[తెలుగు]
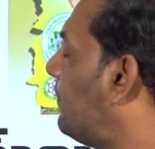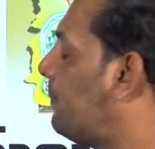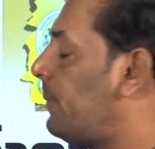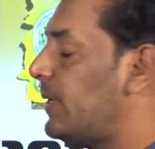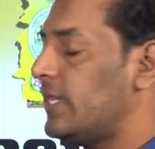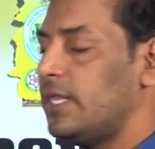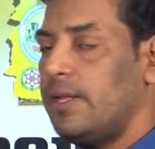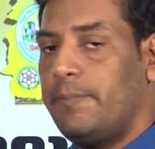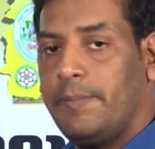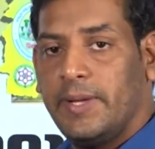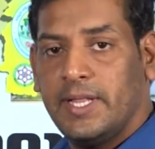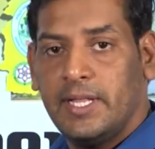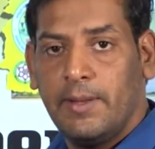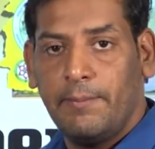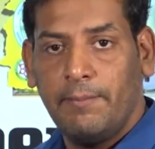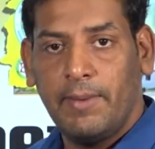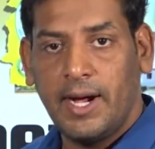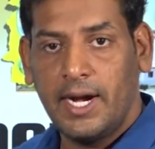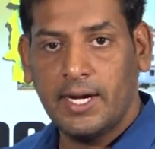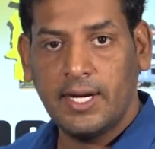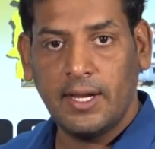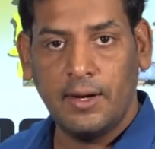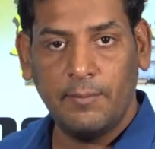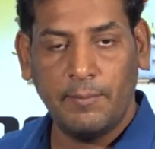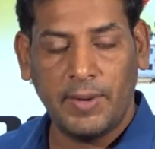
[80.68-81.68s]
పెద్ద పెద్ద
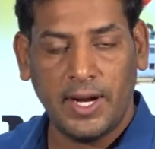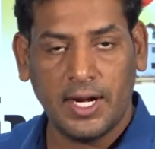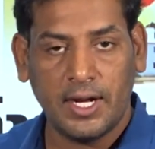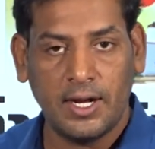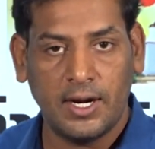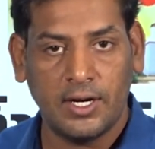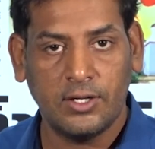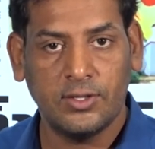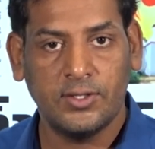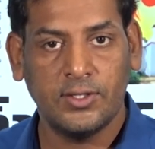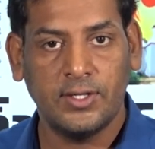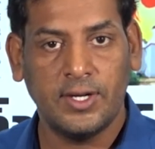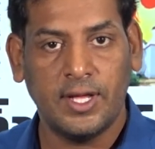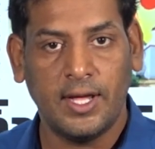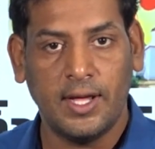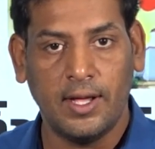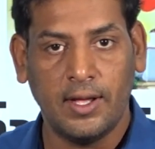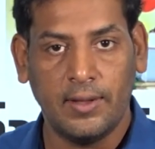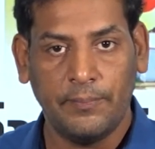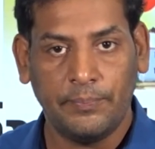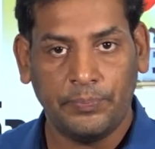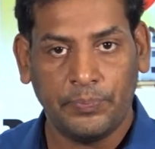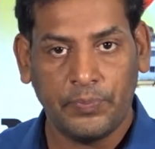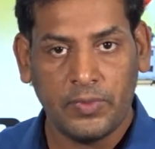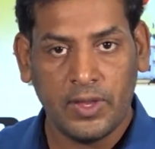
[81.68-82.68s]
మాటలు మాట్లాడుతున్న
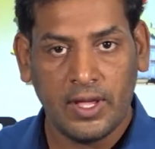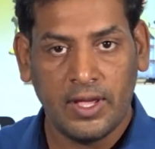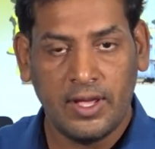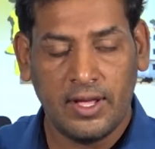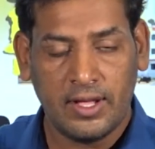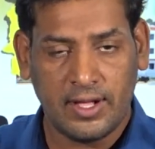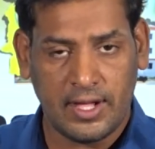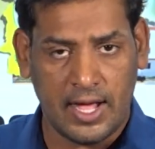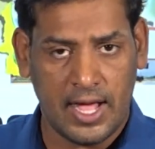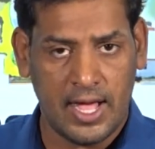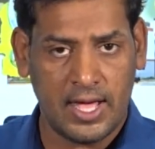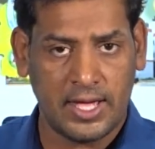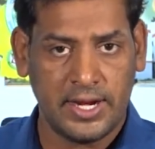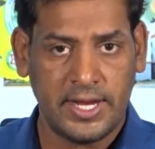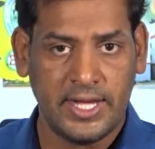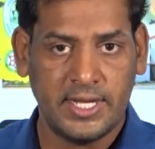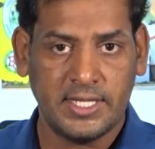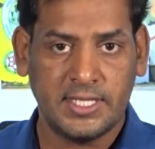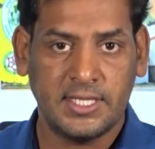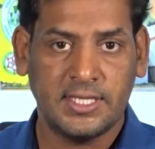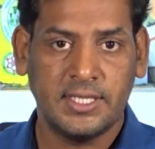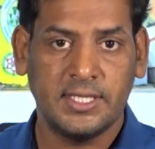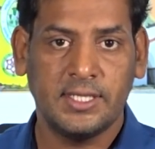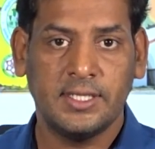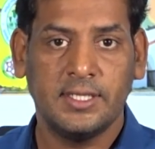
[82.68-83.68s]

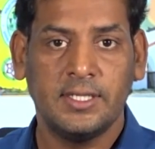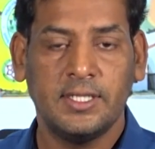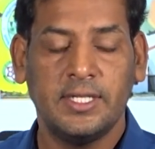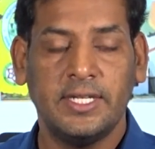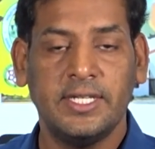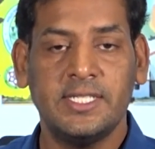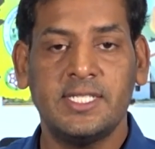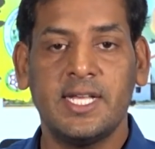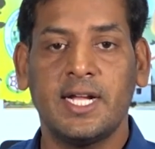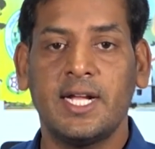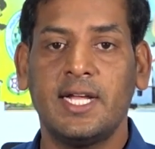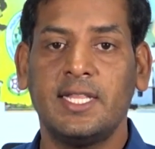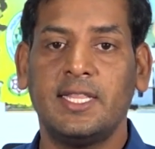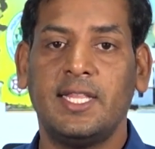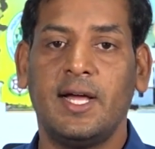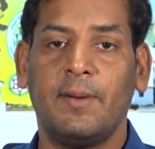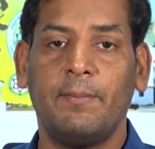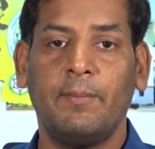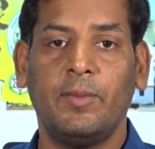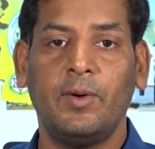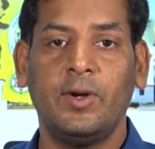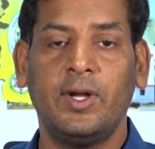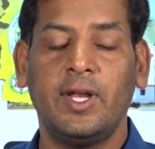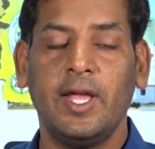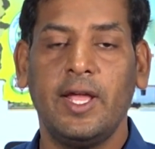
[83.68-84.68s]
కాంగ్రెస్ నిజంగా
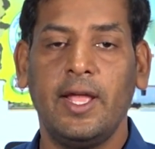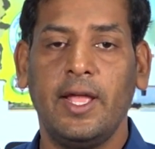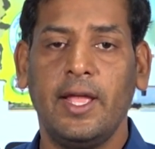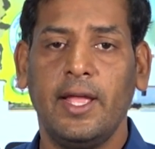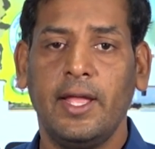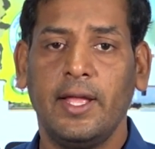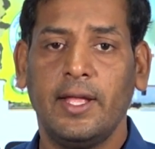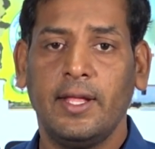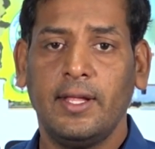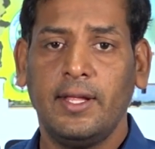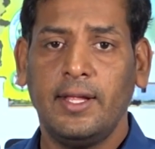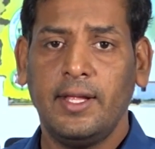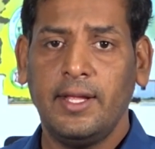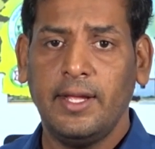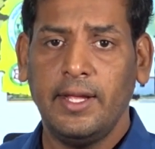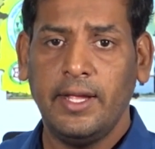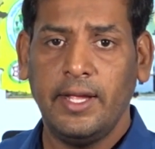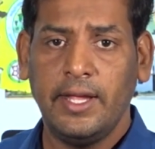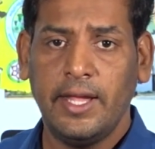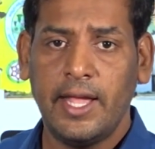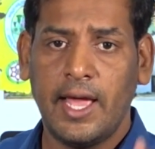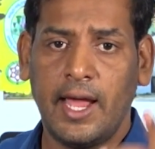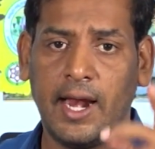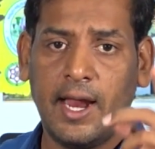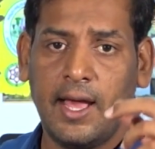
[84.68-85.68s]
దమ్ముంటే
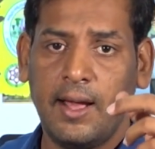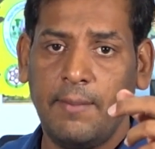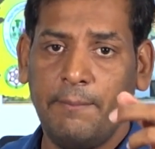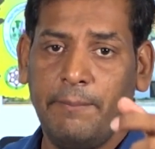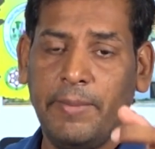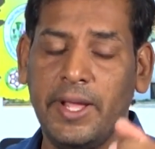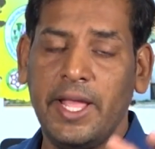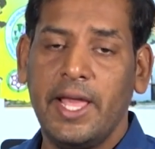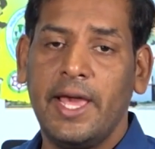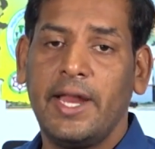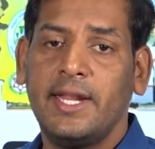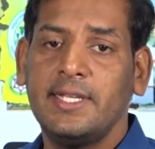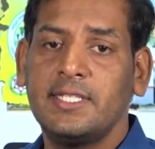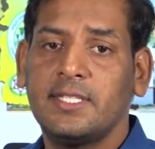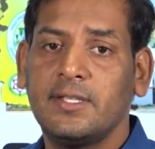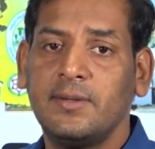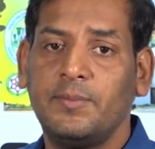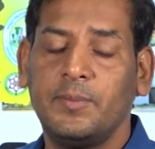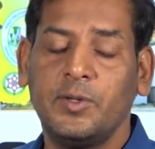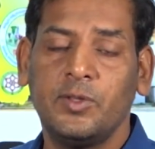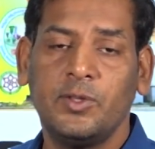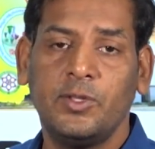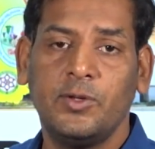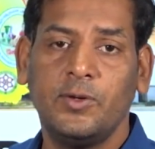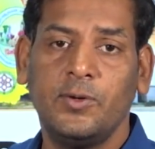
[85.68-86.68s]
ఇవాళ బీఆర్ఎస్కు
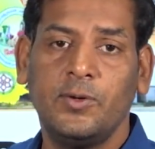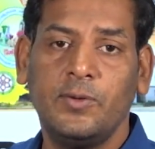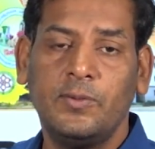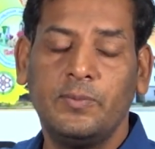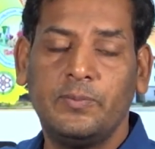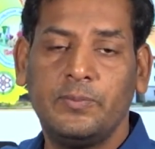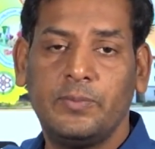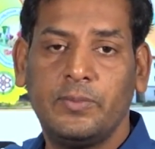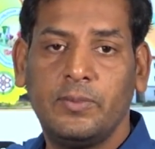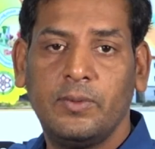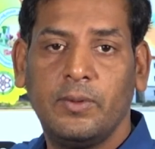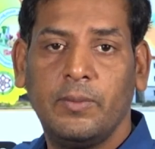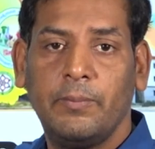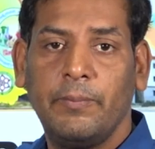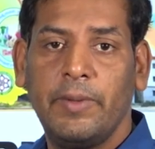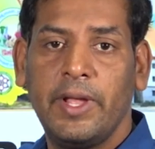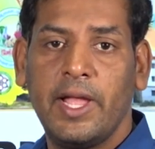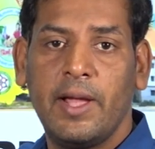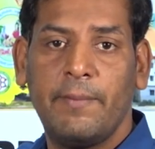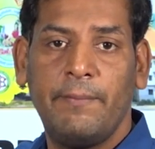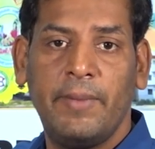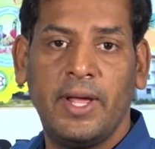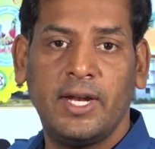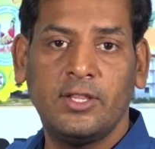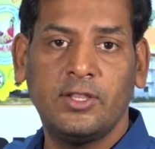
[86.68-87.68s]
ముందు మీ
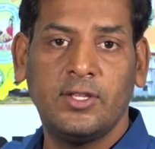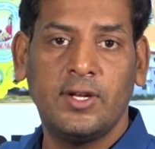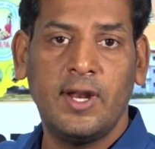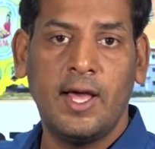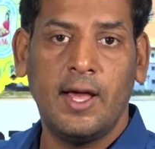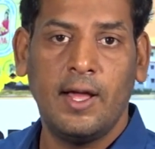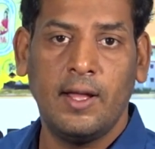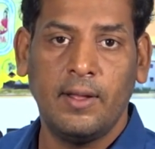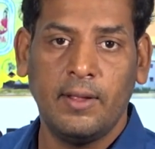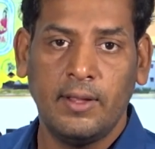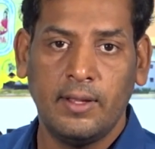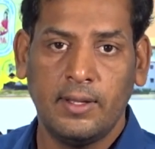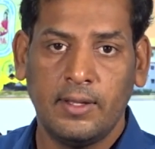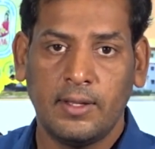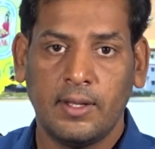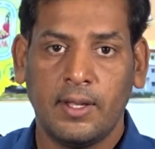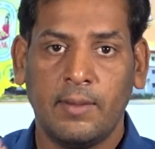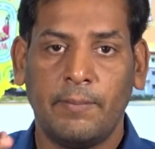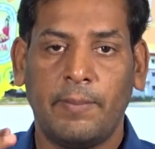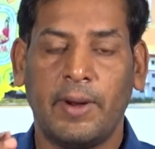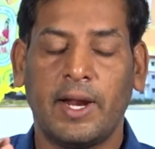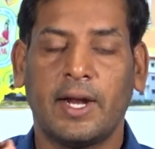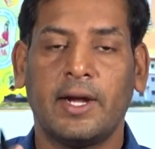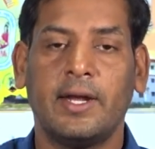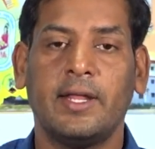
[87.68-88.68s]
అభ్యర్థుల
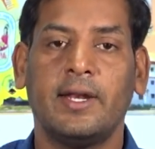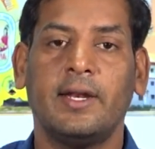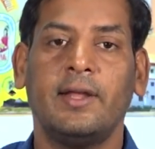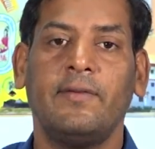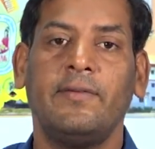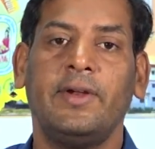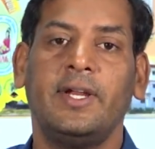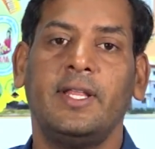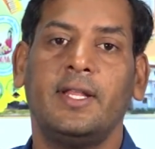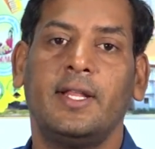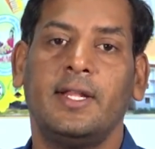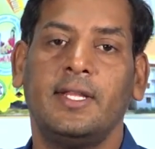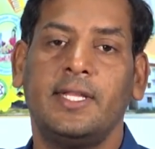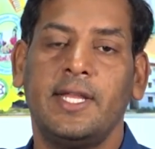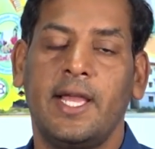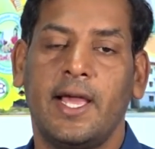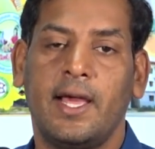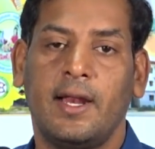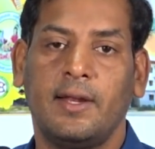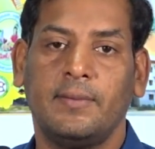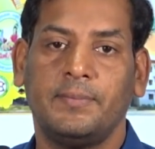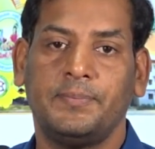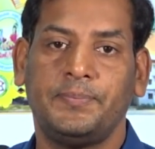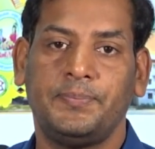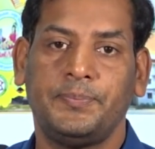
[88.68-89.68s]
ప్రకటన విడుదల
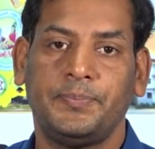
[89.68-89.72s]
చేయాలి